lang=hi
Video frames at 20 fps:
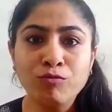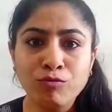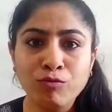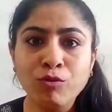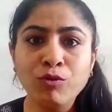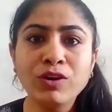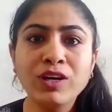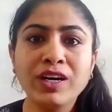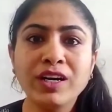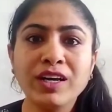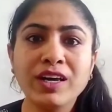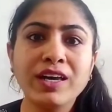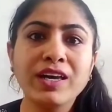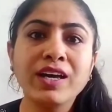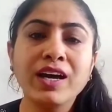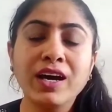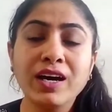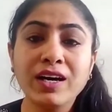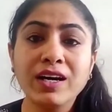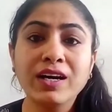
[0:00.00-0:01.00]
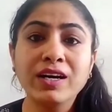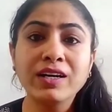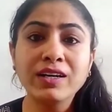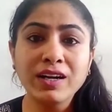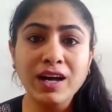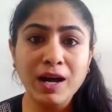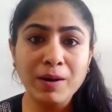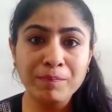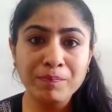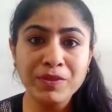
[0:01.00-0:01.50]
वो लड़की अगर
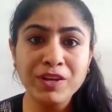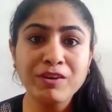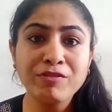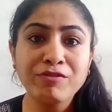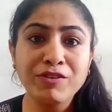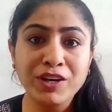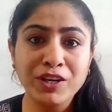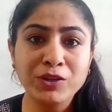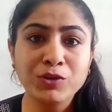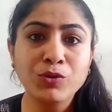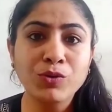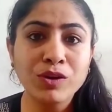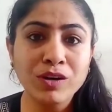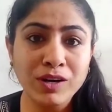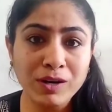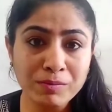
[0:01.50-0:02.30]
अपने वेट को